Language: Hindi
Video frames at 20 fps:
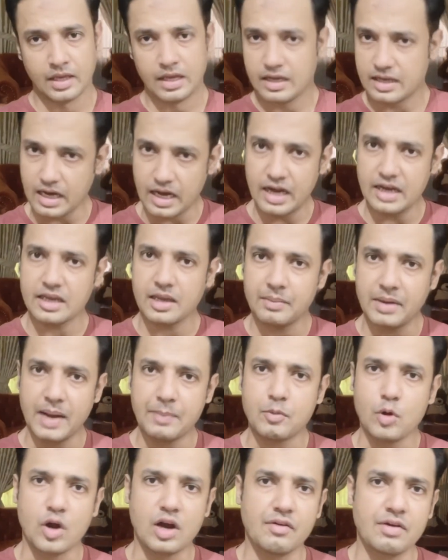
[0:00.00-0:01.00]
कहा कि मैं
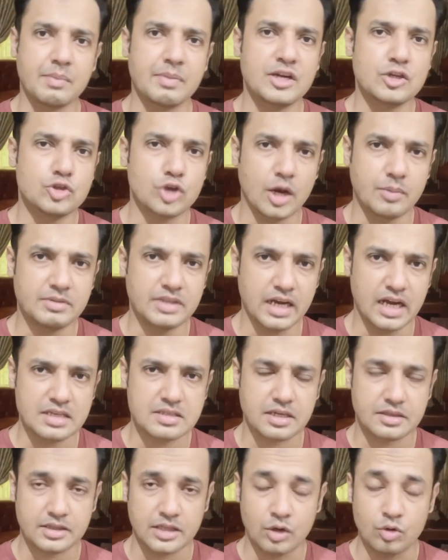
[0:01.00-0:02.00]
आपको गवर्नमेंट जॉब दिला
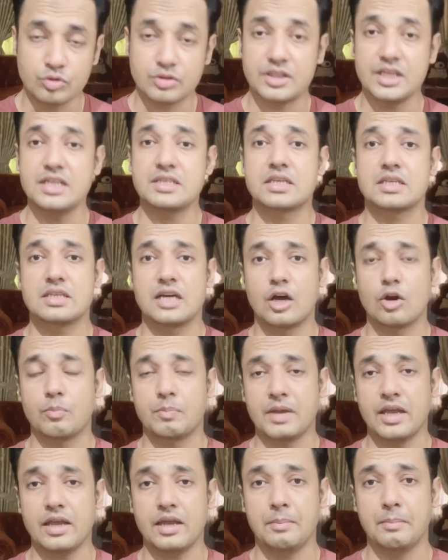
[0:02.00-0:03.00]
सकता हूं तीस हज़ार
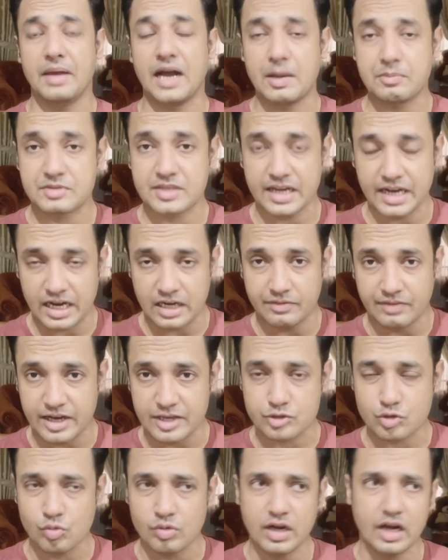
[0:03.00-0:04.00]
रुपये मैं आपसे
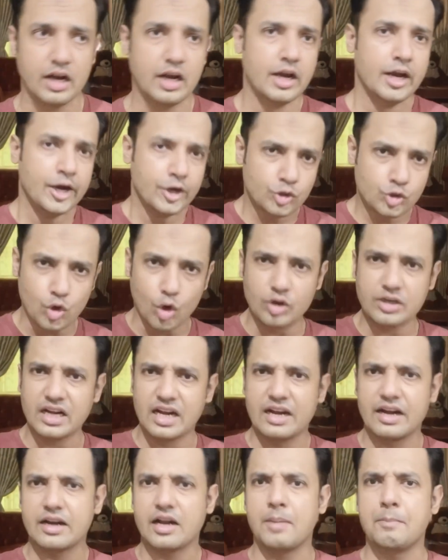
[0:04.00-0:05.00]
एडवांस लूंगा
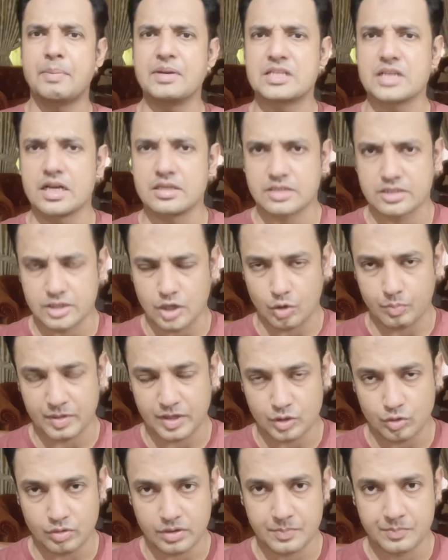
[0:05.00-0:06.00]
टोटल रकम पचास हज़ार रुपये
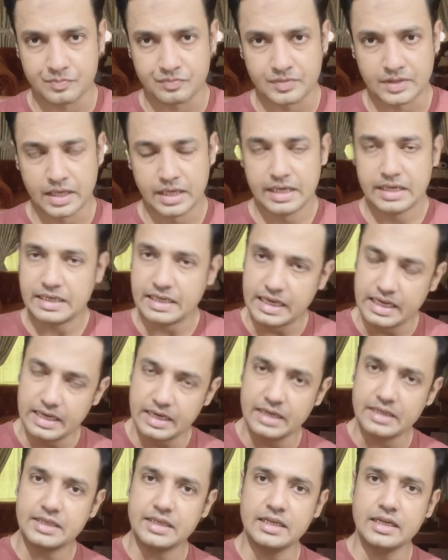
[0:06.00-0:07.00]
की ये
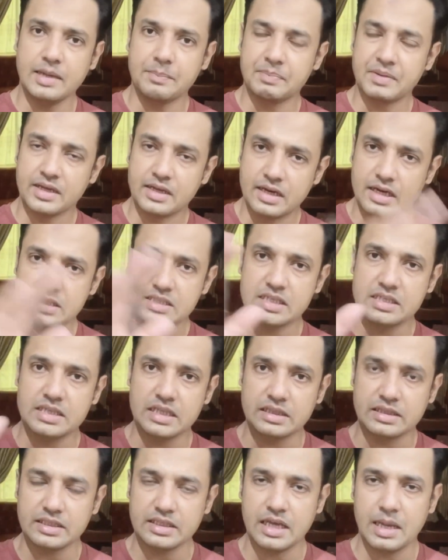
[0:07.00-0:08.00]
लड़की अपने घर से
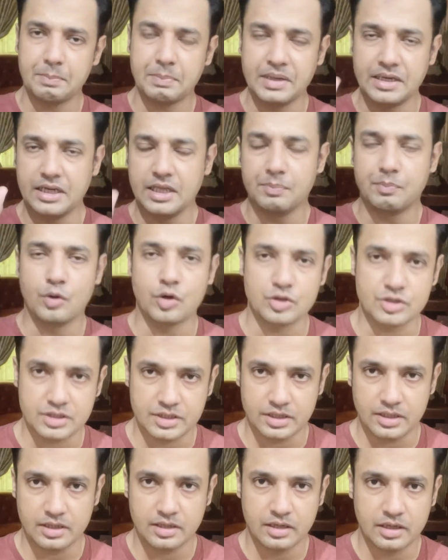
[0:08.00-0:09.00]
चलती है पिंडी
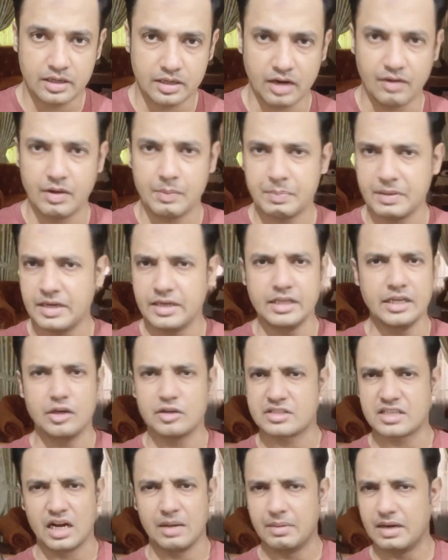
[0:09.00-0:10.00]
पहुंचती है रावलपिंडी और
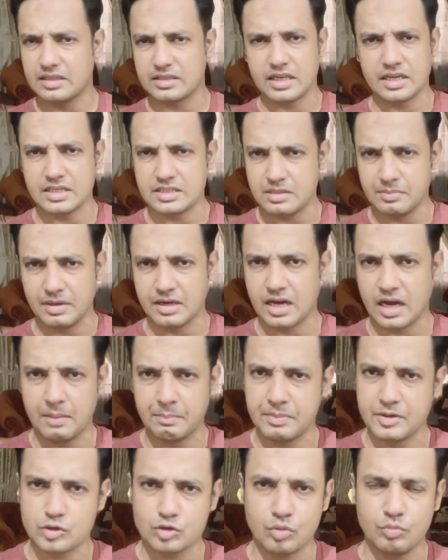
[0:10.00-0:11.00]
इस्लाबाद के किसी
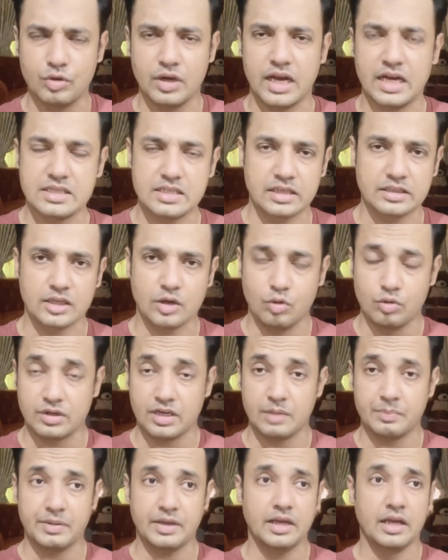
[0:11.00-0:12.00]
मकाम पर उसको बुलाया जाता है
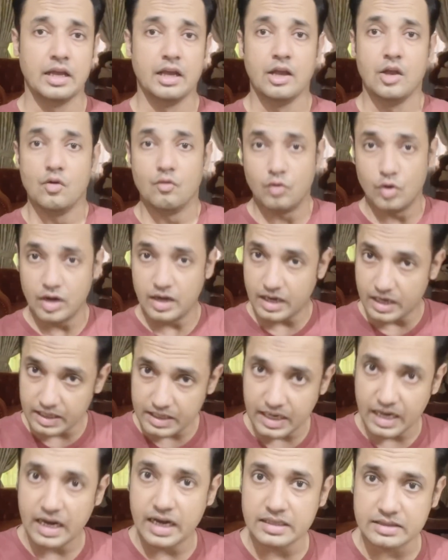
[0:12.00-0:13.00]
होटल पर वो
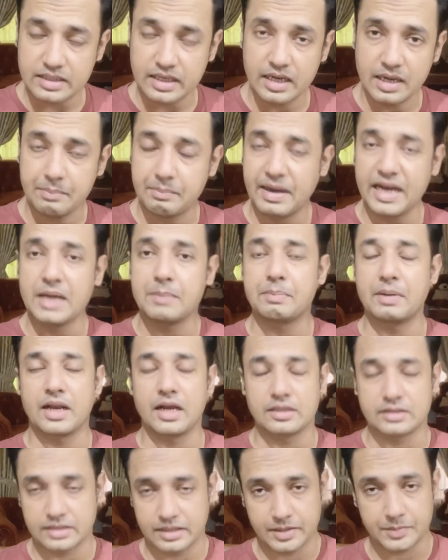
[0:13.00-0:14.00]
लड़का आता है बाइक पर
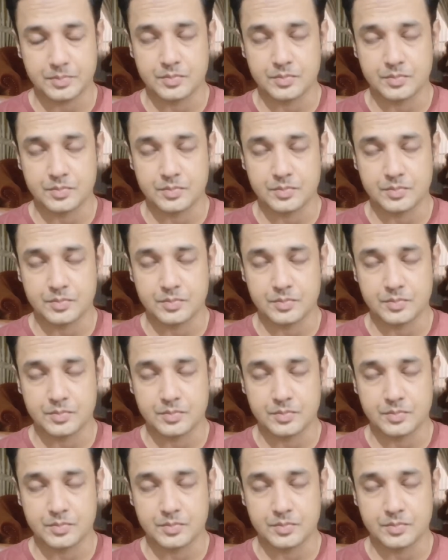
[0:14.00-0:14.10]
आता है